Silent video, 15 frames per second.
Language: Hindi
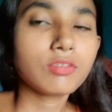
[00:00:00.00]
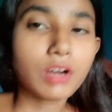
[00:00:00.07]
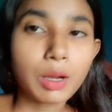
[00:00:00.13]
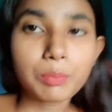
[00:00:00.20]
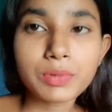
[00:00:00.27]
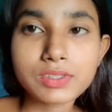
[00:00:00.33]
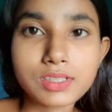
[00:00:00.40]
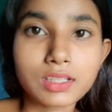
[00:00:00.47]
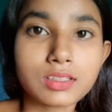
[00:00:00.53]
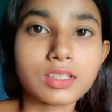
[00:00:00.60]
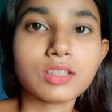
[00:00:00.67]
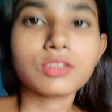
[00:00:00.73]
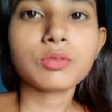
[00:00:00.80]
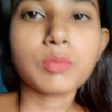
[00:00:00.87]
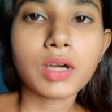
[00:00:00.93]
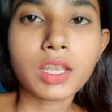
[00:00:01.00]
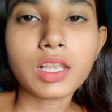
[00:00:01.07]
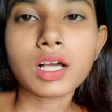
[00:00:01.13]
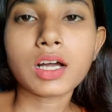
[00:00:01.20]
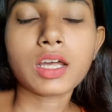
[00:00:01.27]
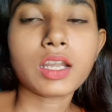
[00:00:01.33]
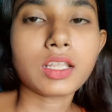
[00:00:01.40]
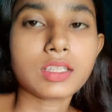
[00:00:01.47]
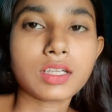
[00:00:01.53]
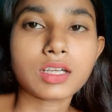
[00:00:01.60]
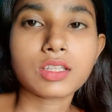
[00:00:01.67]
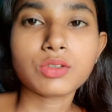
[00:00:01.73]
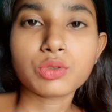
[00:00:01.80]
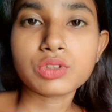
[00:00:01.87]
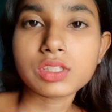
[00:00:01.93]
वहाँ पे जाते हैं तो मन लगा रहता
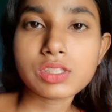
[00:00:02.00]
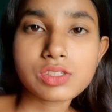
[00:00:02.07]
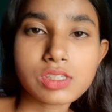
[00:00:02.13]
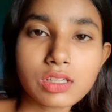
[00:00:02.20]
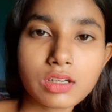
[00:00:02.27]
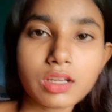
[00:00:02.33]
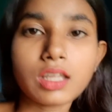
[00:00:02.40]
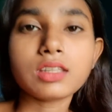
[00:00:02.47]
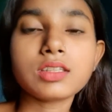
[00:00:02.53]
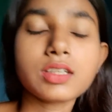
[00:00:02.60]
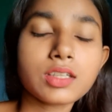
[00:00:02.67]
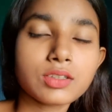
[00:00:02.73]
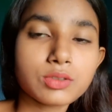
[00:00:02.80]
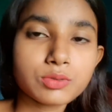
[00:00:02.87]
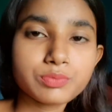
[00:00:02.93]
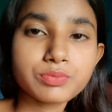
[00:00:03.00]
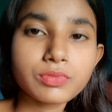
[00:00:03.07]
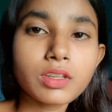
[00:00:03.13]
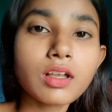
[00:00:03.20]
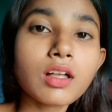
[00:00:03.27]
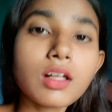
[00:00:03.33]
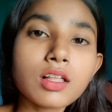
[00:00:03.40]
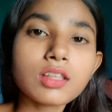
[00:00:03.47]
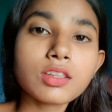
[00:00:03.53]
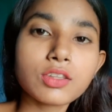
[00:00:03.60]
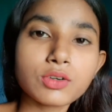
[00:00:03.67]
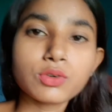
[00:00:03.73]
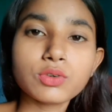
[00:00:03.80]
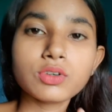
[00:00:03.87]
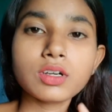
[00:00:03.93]
है दो तीन जन रहती है तो
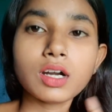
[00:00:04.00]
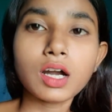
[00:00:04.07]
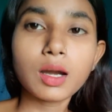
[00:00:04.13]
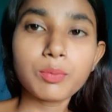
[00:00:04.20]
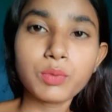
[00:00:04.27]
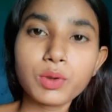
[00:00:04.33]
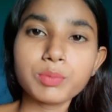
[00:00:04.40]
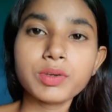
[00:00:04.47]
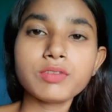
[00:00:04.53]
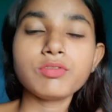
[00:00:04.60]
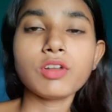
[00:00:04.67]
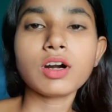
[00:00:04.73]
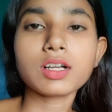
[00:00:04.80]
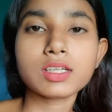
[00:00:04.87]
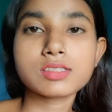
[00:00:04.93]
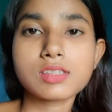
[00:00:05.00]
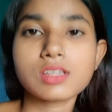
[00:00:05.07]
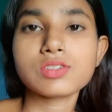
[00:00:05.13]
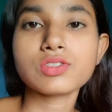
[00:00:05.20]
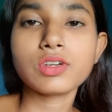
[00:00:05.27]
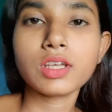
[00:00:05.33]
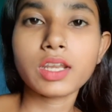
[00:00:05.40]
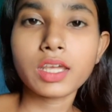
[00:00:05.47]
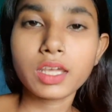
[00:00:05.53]
तो आप लोग भी ब्लॉग के साथ जुड़े